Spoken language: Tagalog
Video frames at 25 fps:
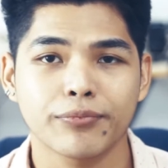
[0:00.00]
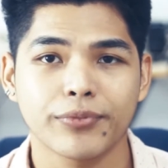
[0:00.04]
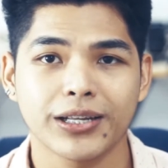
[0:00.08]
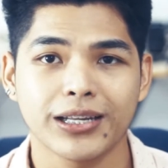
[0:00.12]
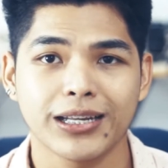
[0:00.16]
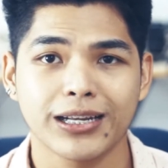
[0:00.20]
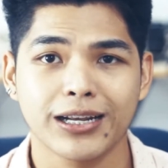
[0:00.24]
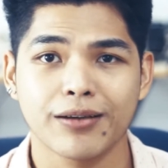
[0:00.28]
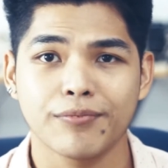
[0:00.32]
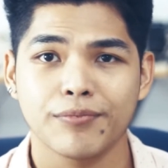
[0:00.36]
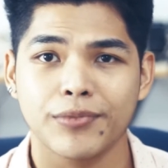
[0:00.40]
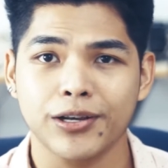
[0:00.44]

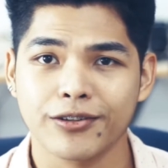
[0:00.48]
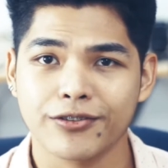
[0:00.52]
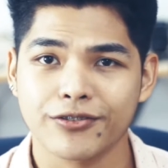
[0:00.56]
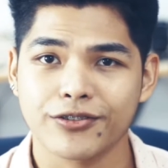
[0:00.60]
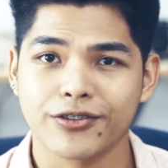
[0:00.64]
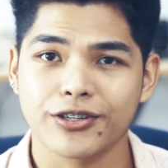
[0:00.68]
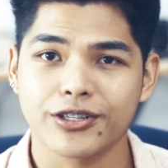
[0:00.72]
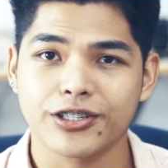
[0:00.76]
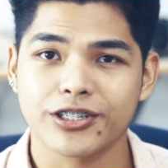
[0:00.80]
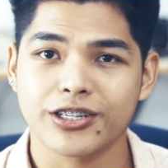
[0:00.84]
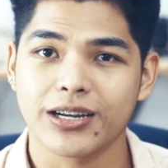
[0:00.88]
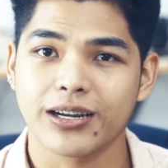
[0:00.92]
Pwede ka
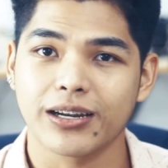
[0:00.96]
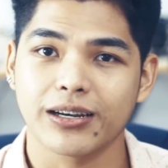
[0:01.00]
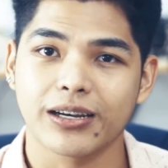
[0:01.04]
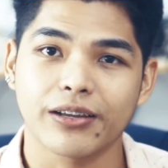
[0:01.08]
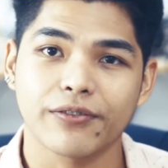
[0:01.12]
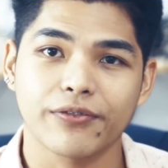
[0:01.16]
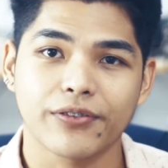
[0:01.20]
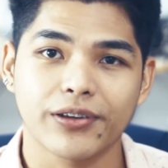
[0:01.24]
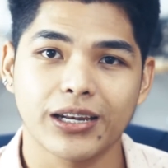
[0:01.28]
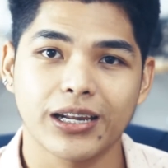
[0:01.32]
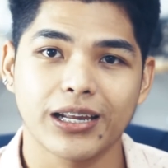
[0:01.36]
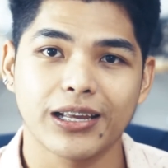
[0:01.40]
mag-search ng
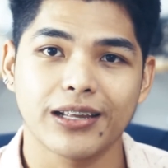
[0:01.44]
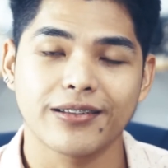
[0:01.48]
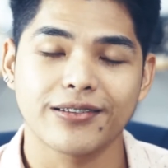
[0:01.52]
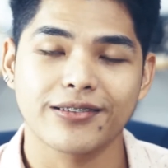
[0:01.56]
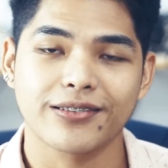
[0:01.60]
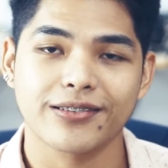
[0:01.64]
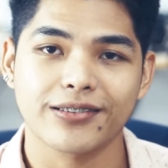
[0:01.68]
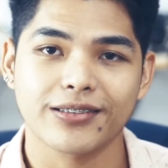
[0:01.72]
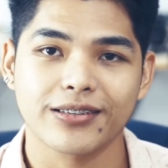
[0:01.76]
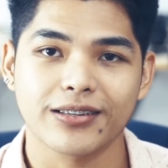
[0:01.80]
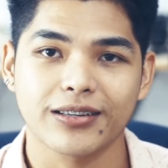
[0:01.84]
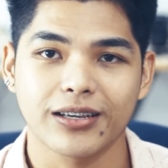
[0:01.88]

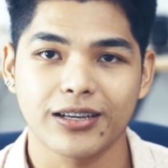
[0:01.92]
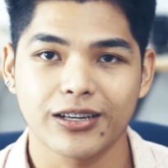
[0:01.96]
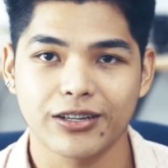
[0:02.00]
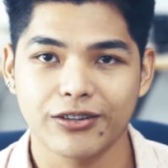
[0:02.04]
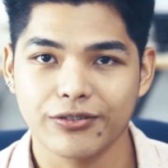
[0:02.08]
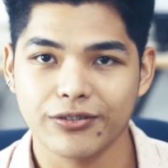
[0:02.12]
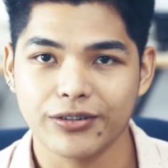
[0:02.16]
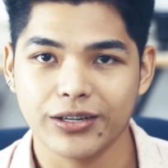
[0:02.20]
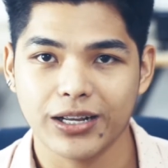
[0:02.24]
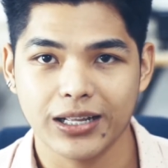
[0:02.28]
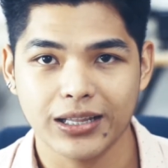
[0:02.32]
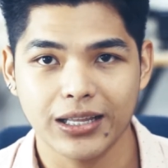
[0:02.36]
reference.
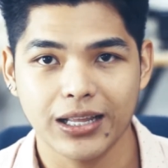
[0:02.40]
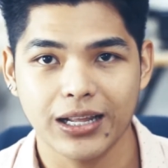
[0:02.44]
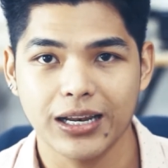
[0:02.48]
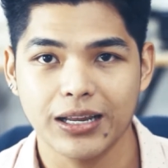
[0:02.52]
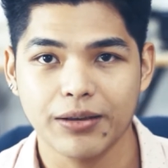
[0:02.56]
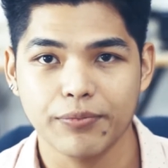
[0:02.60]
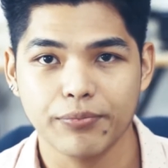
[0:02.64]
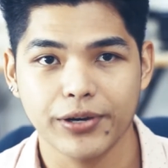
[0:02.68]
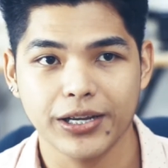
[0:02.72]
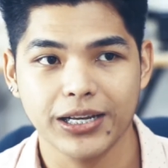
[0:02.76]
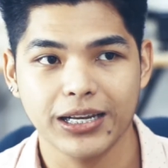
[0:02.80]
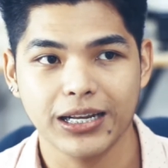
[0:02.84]
Ganon
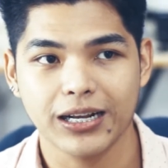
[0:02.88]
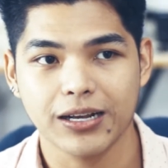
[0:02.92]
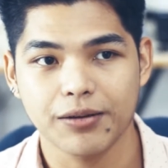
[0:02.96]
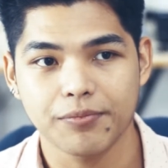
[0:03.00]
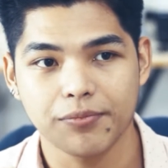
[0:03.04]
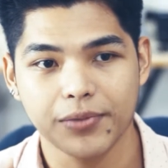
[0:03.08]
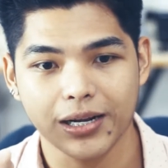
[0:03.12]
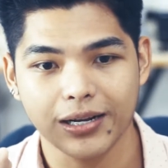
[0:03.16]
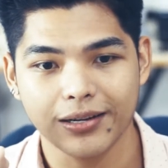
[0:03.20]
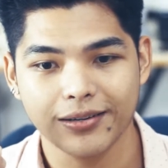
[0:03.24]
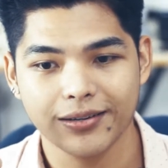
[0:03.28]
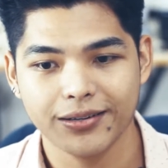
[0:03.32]
kadali. Pwede
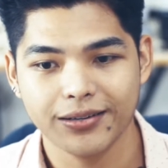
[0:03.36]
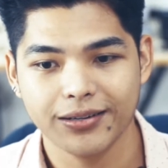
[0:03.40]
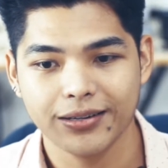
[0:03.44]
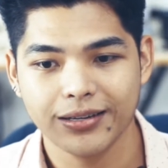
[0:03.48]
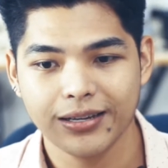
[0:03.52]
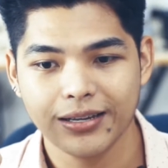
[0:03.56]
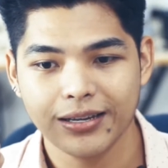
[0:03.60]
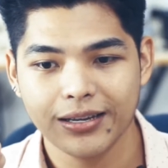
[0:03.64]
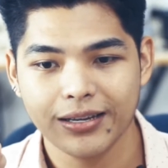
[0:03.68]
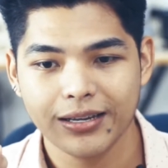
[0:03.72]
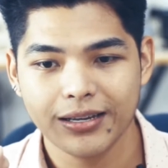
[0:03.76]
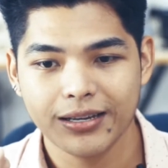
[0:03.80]
ka mag
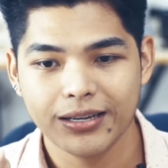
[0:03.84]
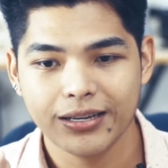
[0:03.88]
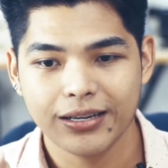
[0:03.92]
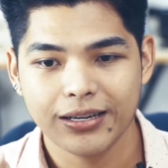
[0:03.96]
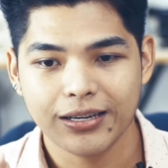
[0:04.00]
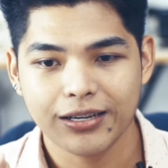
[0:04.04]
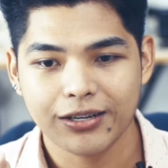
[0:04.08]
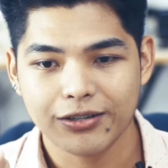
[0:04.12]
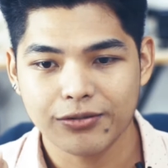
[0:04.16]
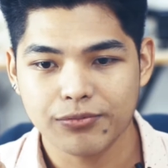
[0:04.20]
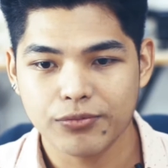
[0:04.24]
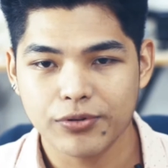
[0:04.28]

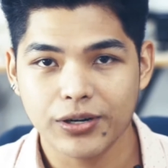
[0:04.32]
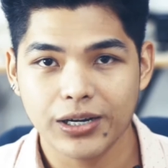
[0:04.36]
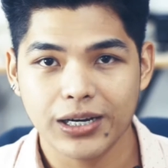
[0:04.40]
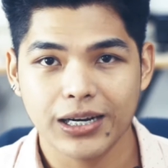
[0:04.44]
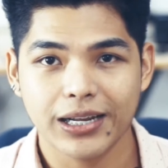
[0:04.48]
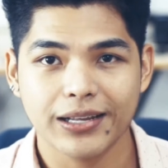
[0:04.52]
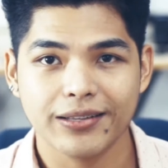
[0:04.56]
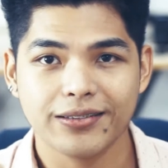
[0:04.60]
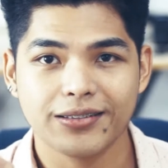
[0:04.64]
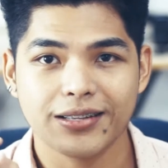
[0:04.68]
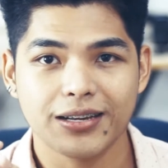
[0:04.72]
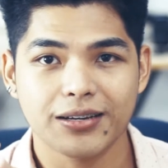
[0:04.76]
kumuha
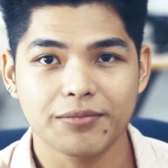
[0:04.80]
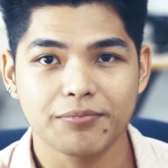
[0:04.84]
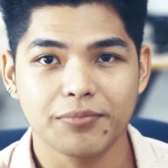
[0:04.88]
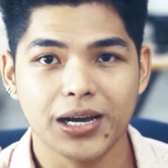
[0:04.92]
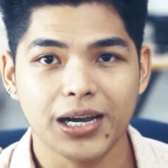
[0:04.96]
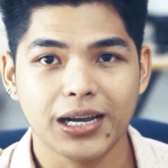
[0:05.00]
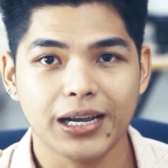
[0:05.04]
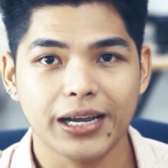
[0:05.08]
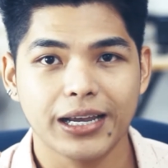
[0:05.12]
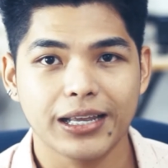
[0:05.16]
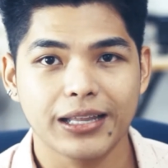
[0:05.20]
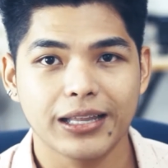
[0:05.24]
ng isang
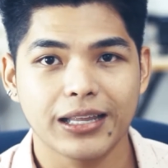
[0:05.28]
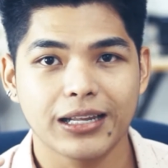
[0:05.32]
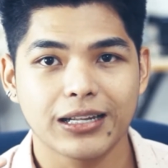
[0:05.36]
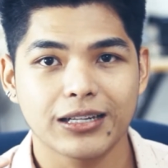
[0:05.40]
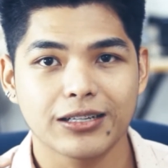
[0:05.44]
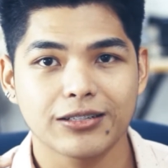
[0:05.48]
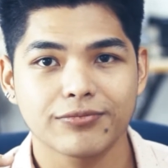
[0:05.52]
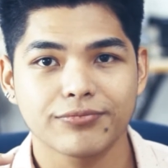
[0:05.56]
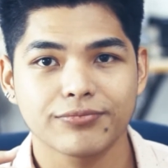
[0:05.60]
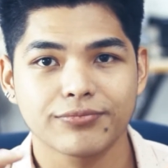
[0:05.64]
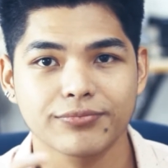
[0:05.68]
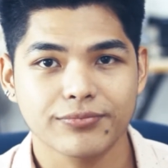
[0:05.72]
bagay
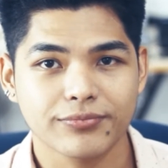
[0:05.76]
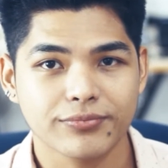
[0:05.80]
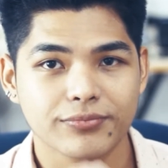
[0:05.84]
then